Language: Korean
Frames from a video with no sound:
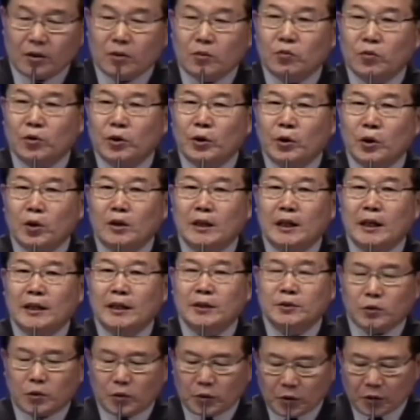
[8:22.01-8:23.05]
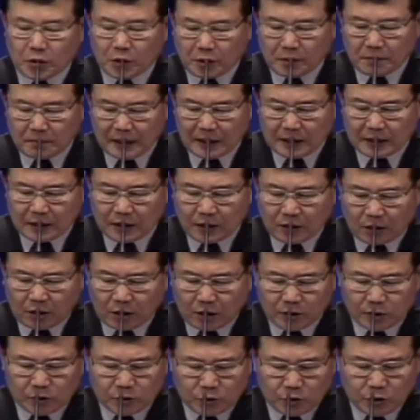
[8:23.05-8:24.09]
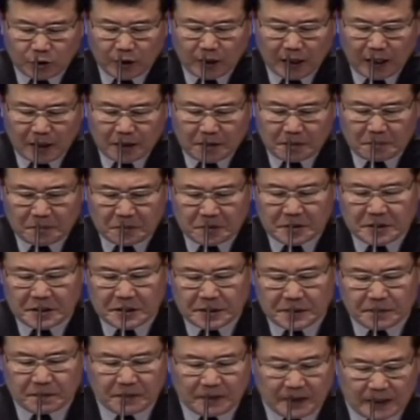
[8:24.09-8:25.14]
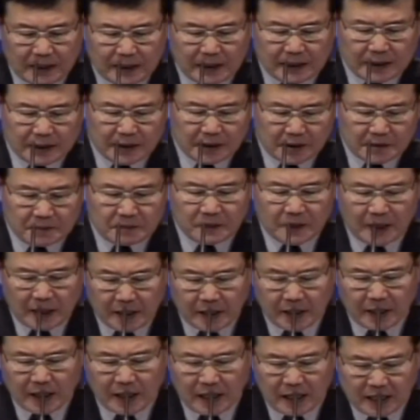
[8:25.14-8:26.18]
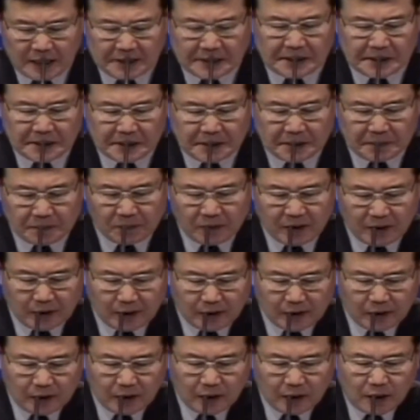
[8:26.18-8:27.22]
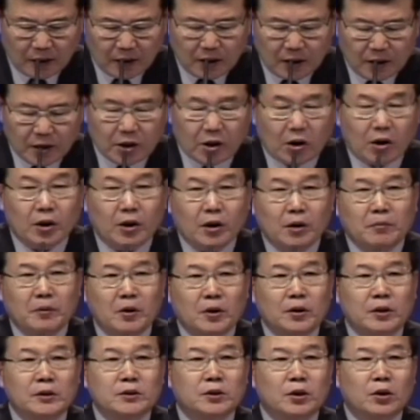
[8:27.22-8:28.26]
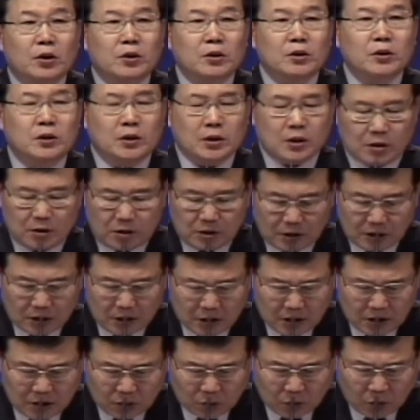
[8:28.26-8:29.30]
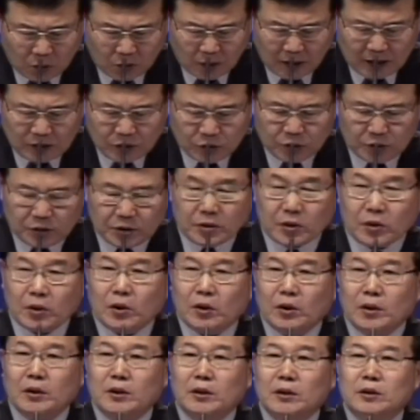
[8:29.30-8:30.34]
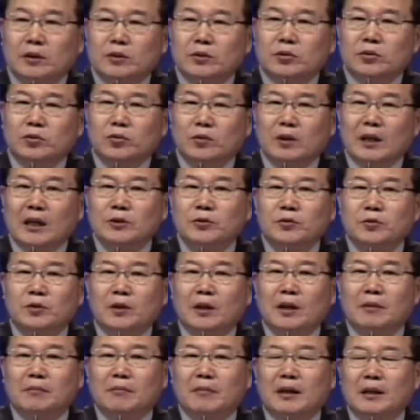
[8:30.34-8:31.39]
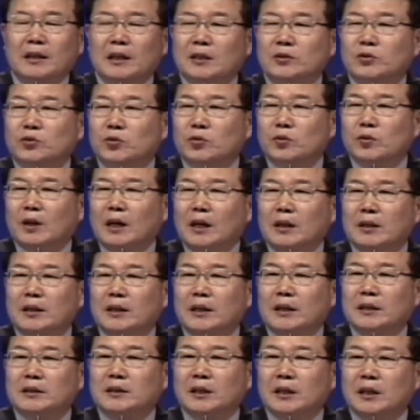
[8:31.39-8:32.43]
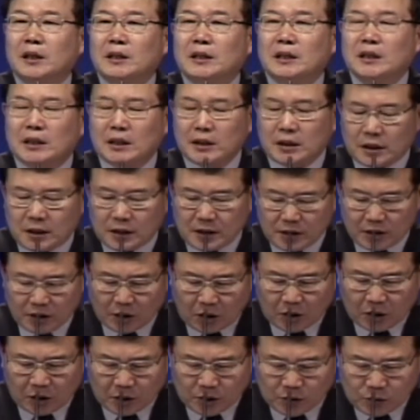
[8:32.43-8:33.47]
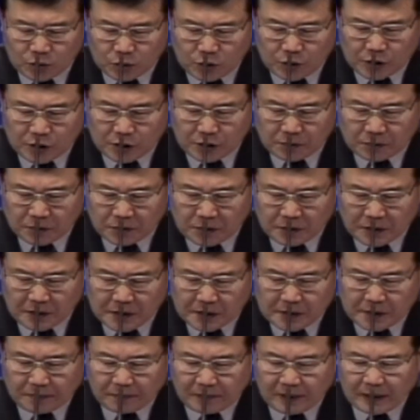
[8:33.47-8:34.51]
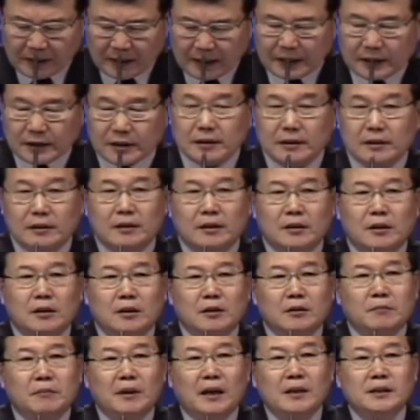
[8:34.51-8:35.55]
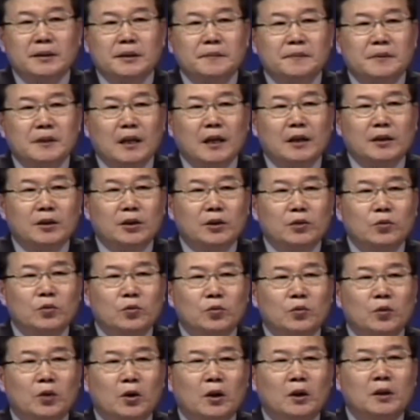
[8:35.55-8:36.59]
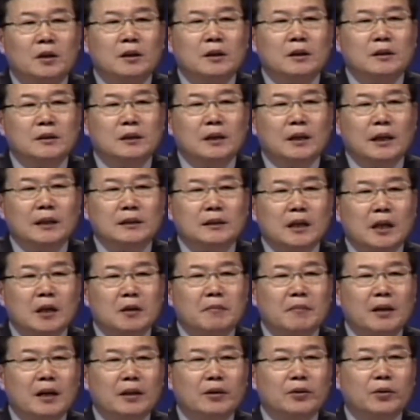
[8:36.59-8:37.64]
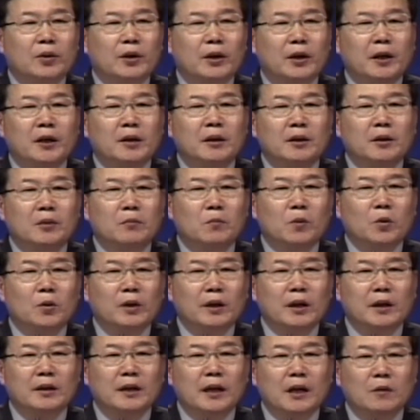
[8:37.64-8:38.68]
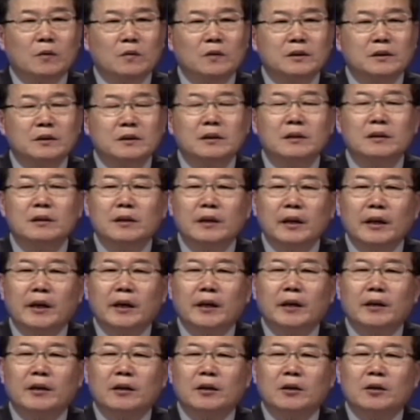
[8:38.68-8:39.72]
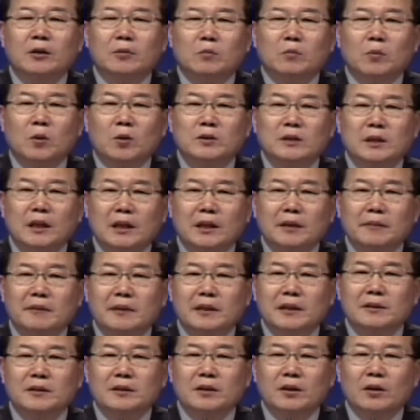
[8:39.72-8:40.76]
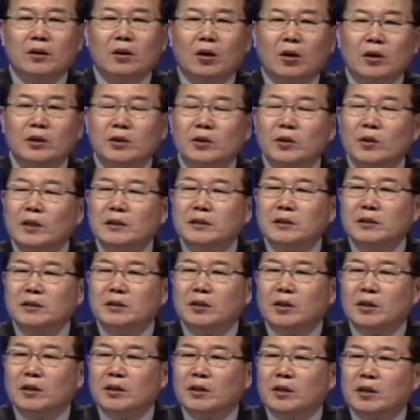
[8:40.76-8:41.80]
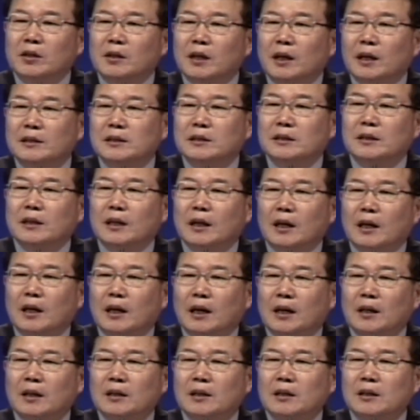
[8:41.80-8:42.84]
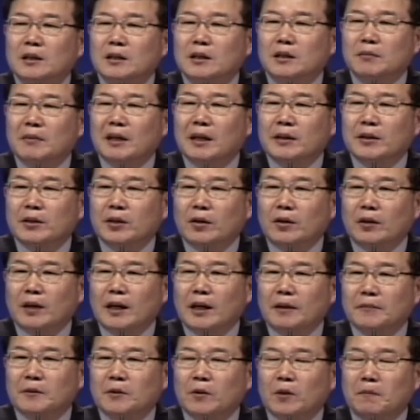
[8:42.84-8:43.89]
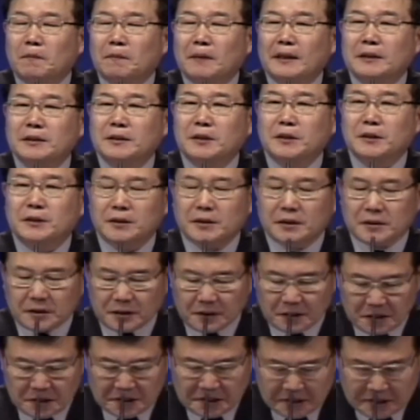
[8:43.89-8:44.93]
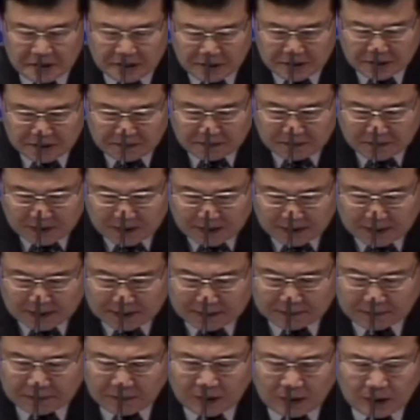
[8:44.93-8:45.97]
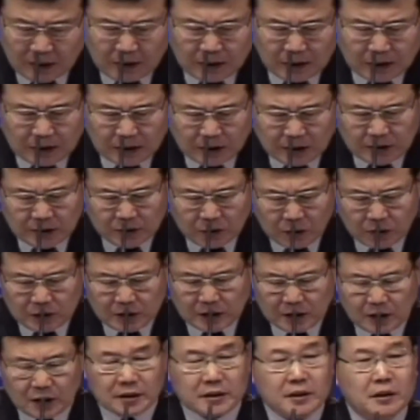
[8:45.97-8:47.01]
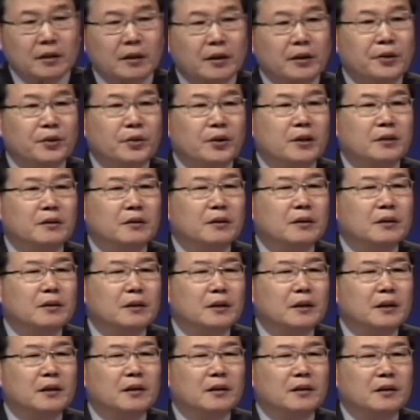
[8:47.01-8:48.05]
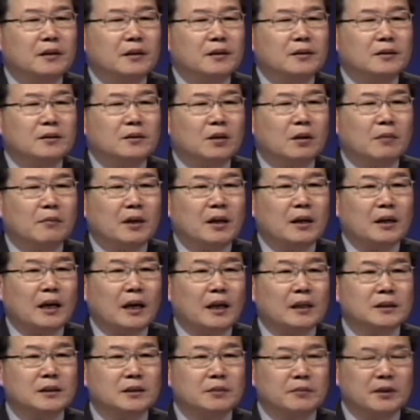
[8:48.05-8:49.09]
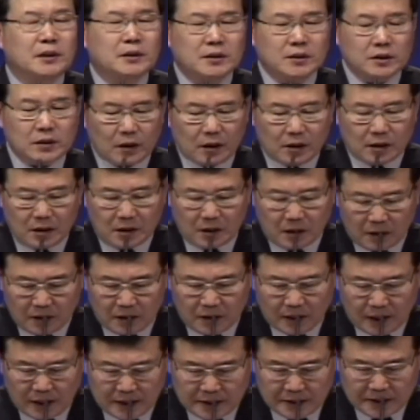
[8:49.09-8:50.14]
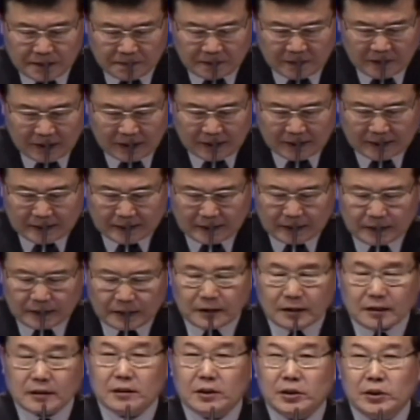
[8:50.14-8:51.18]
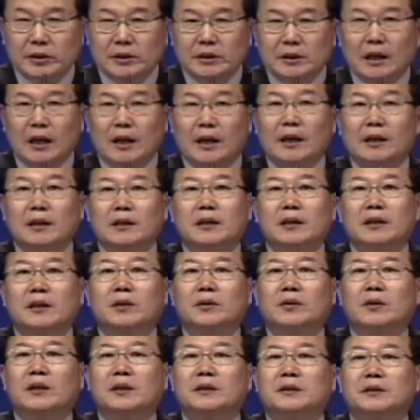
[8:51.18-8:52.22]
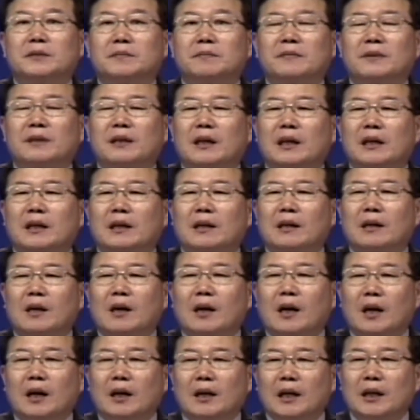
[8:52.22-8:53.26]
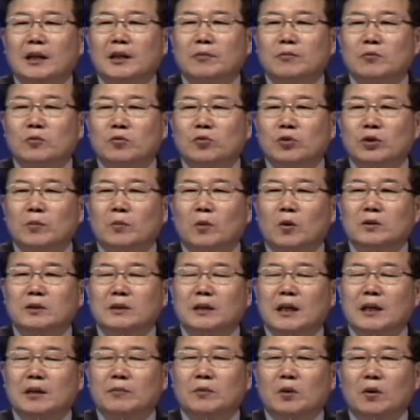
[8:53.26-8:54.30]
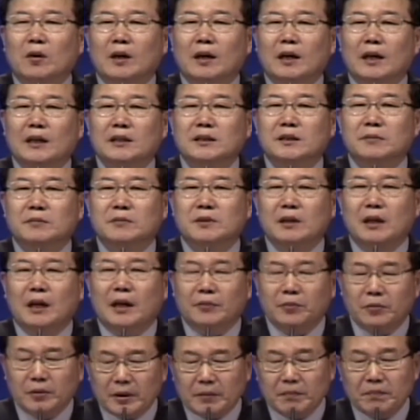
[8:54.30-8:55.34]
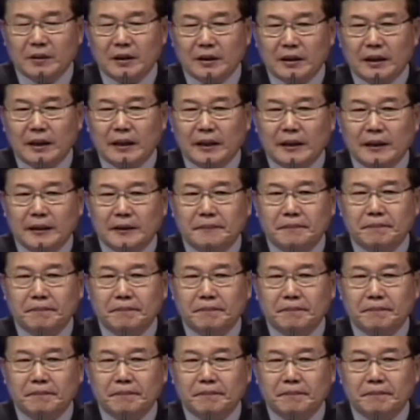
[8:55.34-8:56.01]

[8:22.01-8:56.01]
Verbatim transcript: 우리 교단에 존경받는 어른 중에 한 분이십니다. 여러분 대개 아실 겁니다. 여러모로 저를 어, 도와주시고 순간순간마다 중요한 때 제 길을 열어주신 분이십니다. 84년 6월 제가 자그마한 교회 목회를 하고 있을 때 목사님께서 어느 교회에서 설교를 하시다가 그만 혈압이 높아서 쓰러지셨습니다. 그 소식을 듣게 되었는데 정말 가슴이 철렁했습니다. 즉시 하나님께 기도했습니다. 하나님, 우리 목사님 돌아가시면 안 됩니다.